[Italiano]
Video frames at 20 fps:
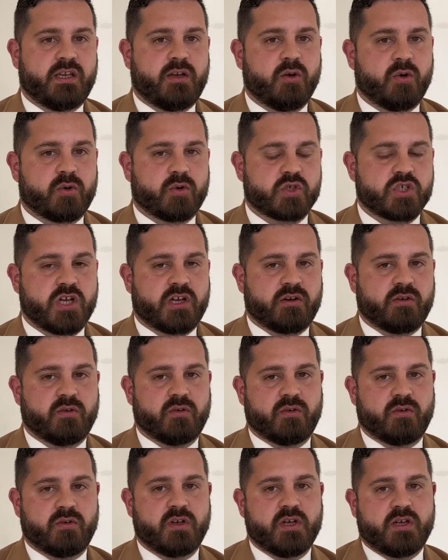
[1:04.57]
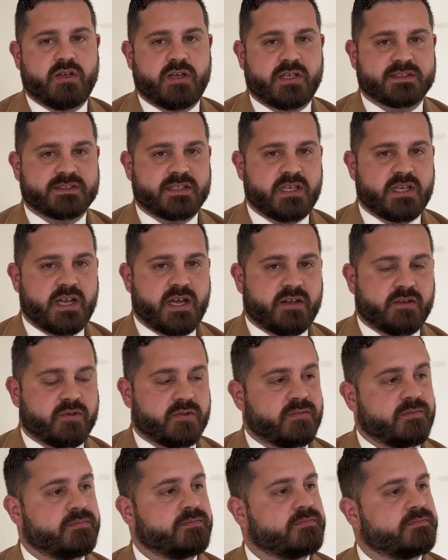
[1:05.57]
loro ci hanno
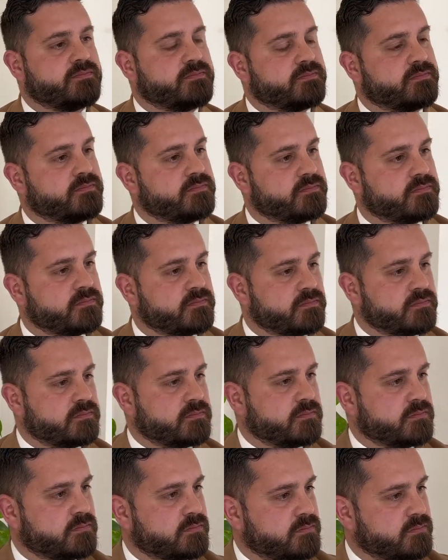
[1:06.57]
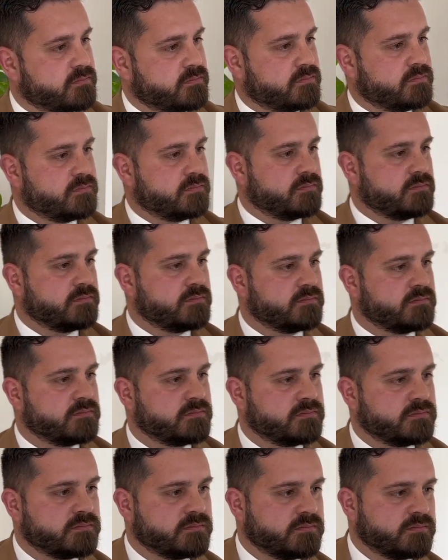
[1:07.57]
assegnato. Ecco, che cosa è emerso in
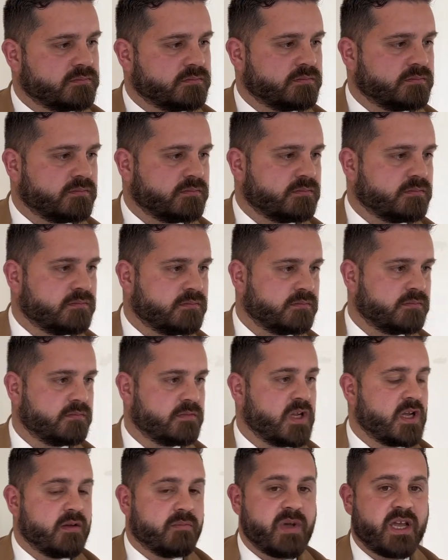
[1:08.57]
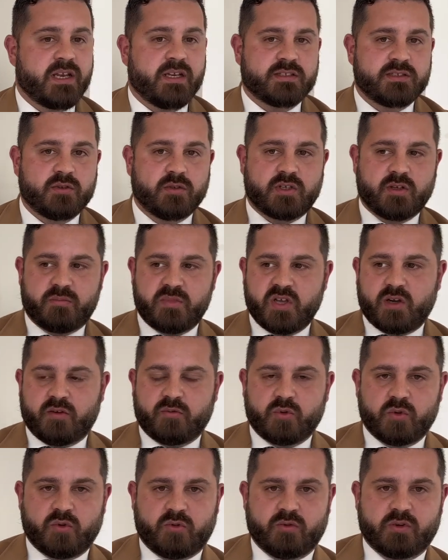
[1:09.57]
particolare dalla Commissione? Beh, innanzitutto abbiamo
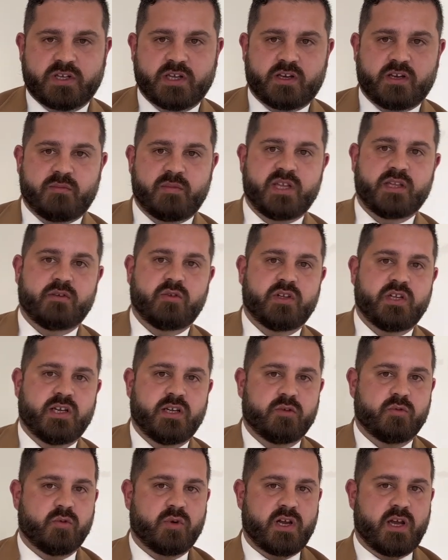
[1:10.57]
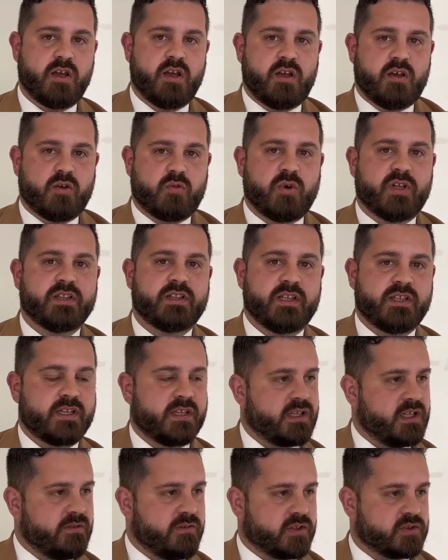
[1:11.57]
avuto un chiarimento di natura
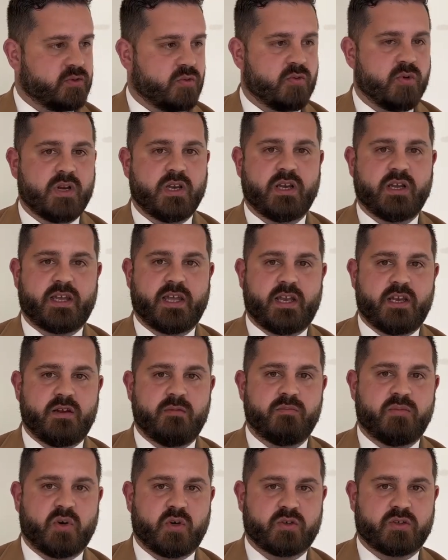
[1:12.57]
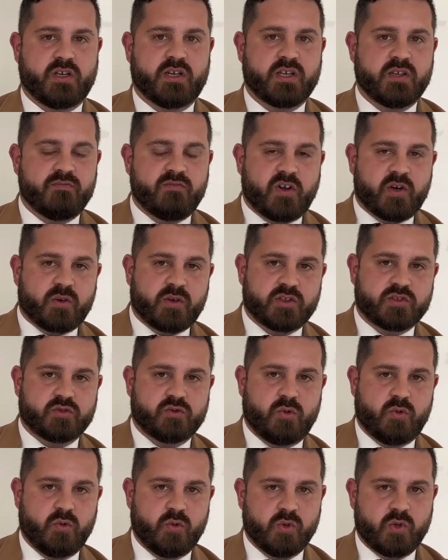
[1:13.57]
quantitativa su quello che è l'importo anche in valore
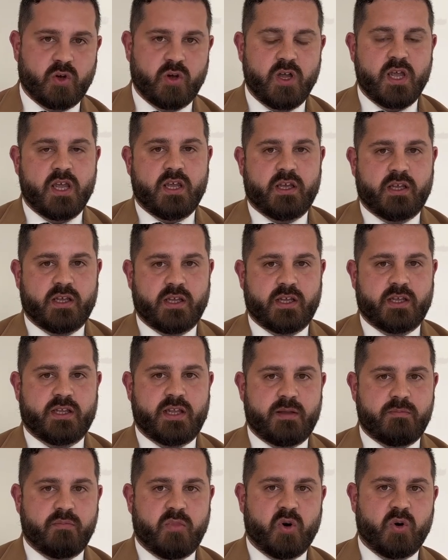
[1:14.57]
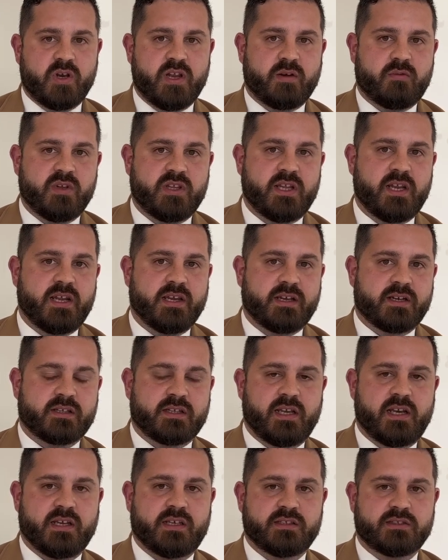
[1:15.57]
assoluto eh, dei bolli e quindi le
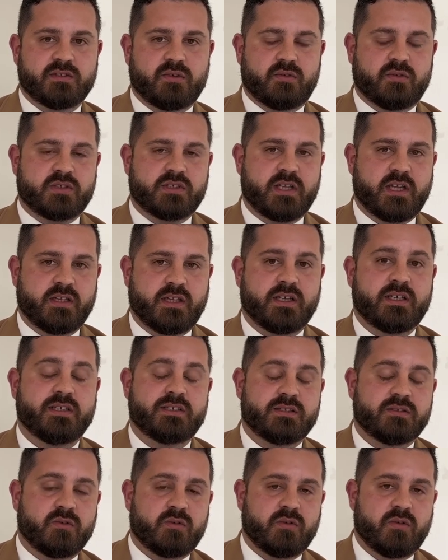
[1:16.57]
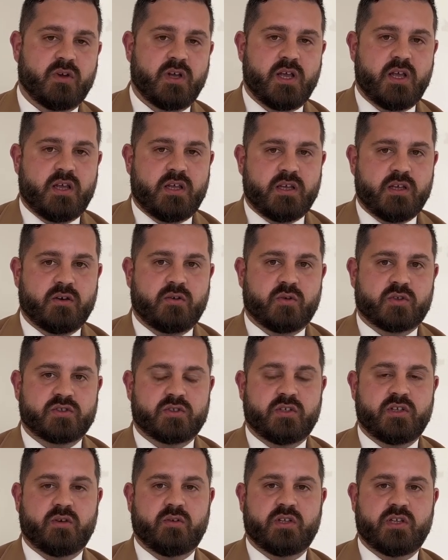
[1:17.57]
cartelle che sono state e che sono in
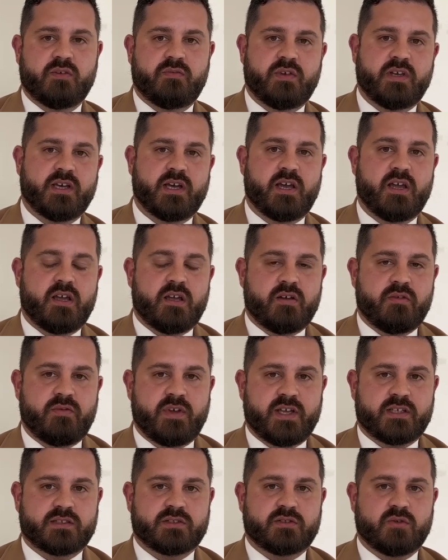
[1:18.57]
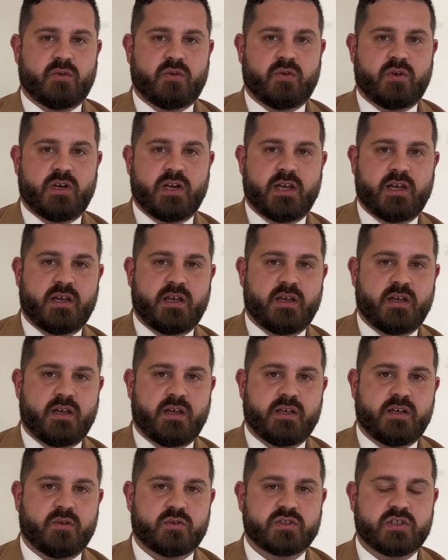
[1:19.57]
corso di notifica verso la,
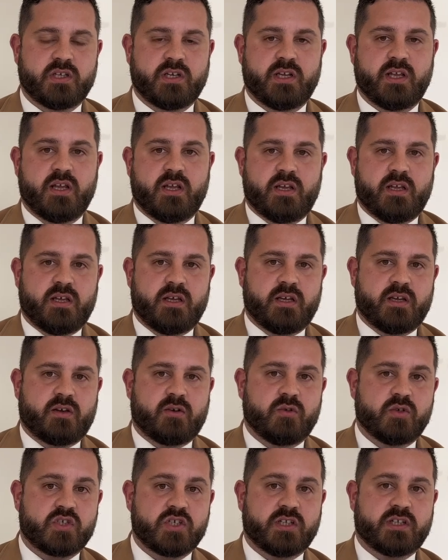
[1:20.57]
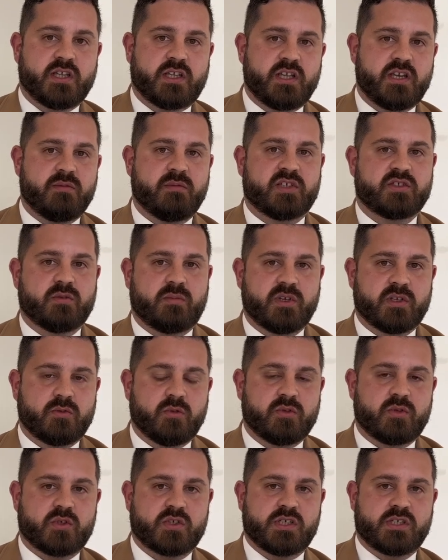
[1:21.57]
i nostri eh, concittadini, ma
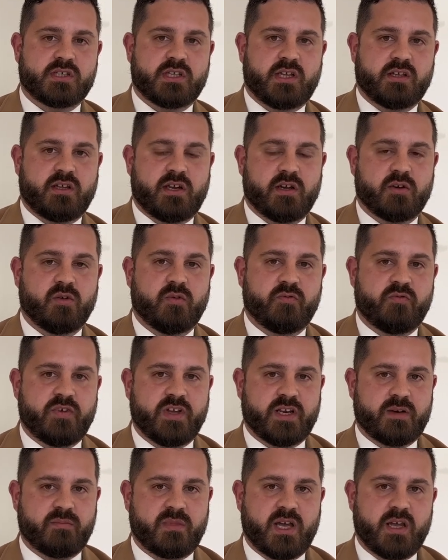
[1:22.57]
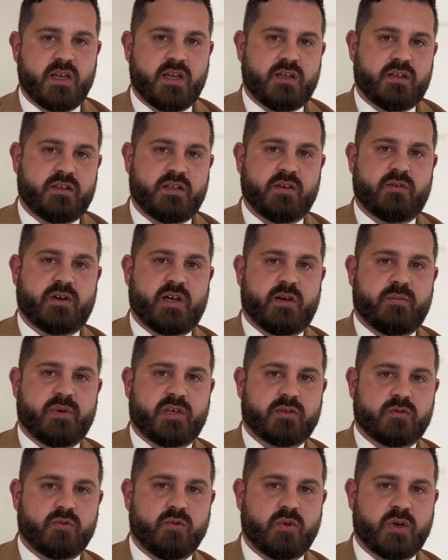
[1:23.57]
soprattutto c'è stata la conferma di
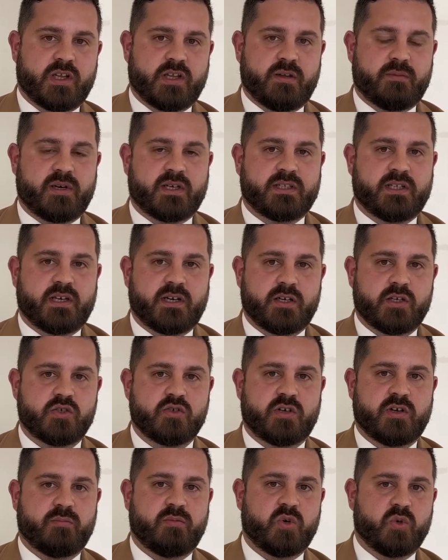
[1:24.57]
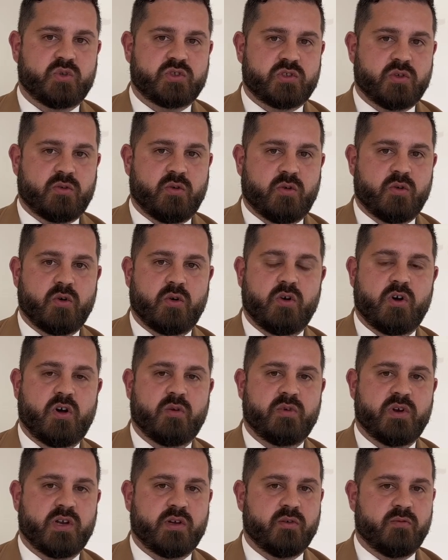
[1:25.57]
un'apertura da parte della Regione Abruzzo con
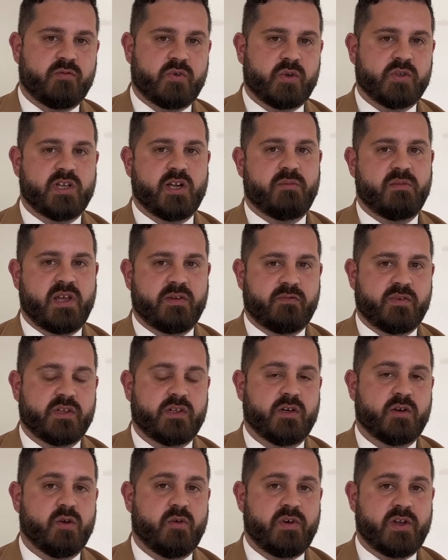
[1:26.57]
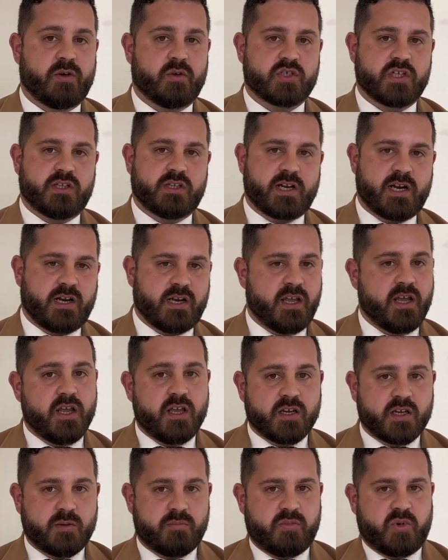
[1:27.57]
colloqui nei confronti del MEF e del Governo centrale,
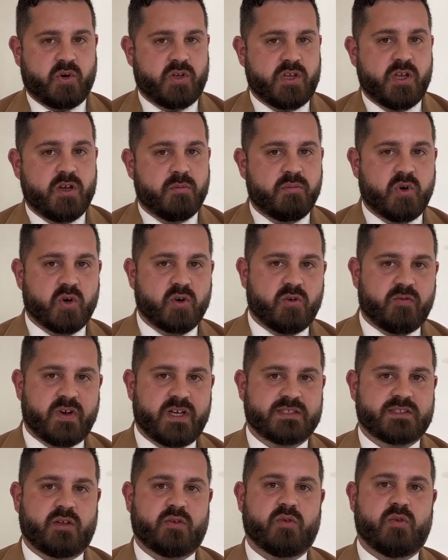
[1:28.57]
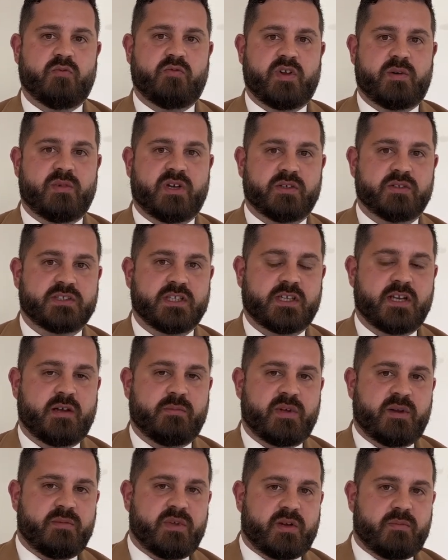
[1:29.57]
che poi poco fa è stato confermato sia dalla
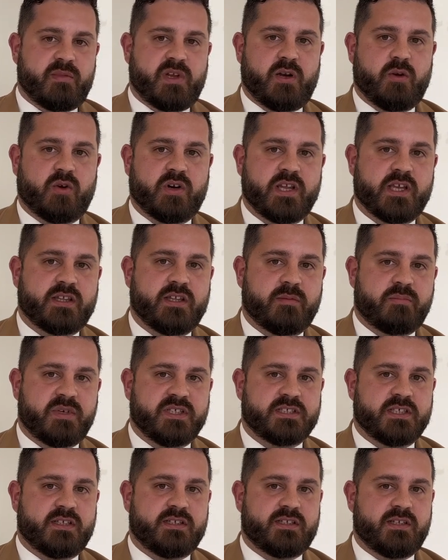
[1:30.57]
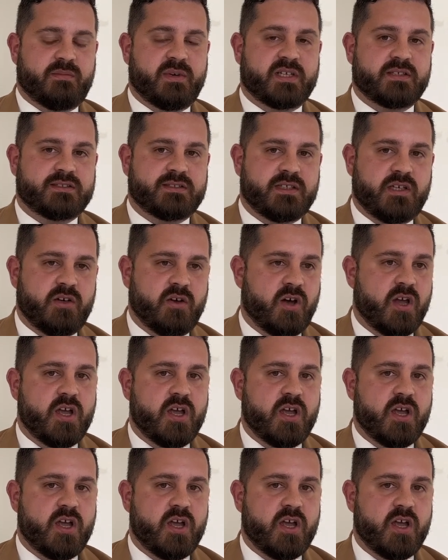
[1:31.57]
Premier Meloni che dal Presidente Marsilio,